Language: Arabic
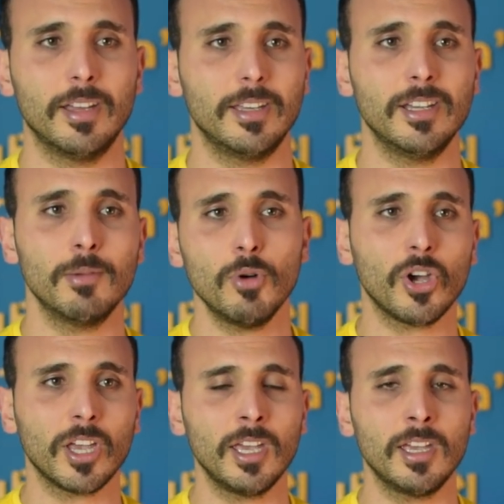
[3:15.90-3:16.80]
يا
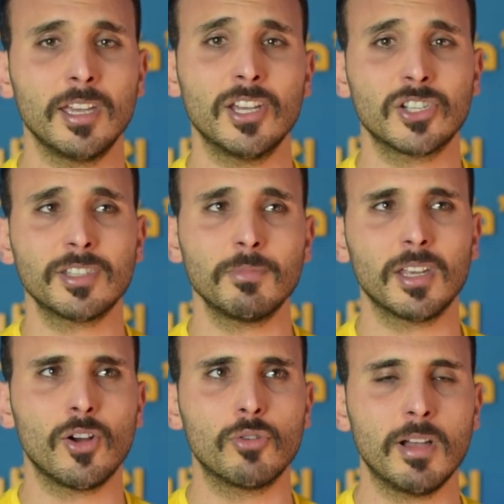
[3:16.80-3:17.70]
مخي يا
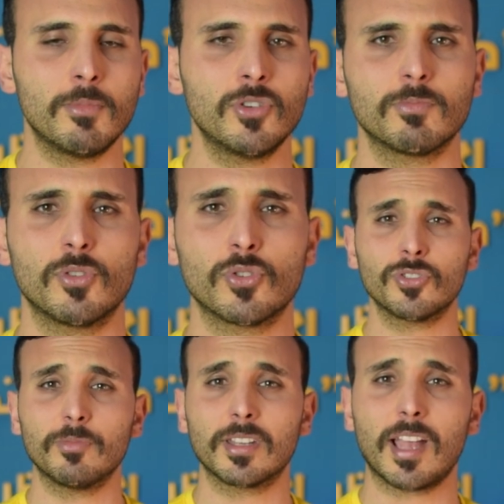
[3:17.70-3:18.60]
جسمي راهو الماء ماهوش
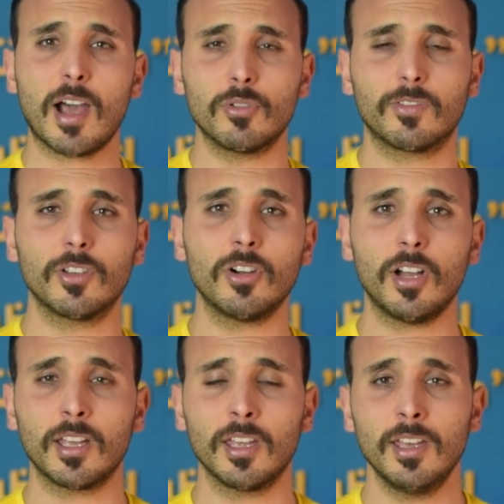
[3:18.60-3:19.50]
موجود تبدا تعود في
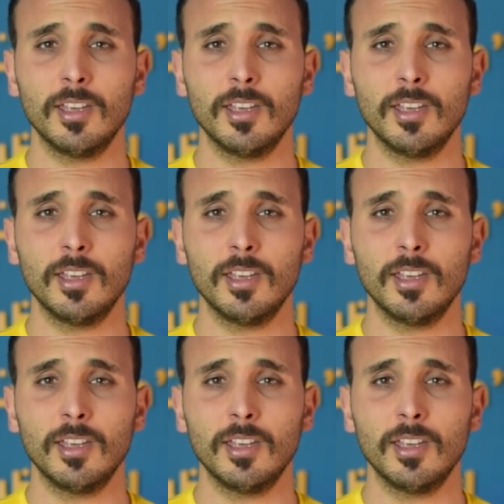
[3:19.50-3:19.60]
روحك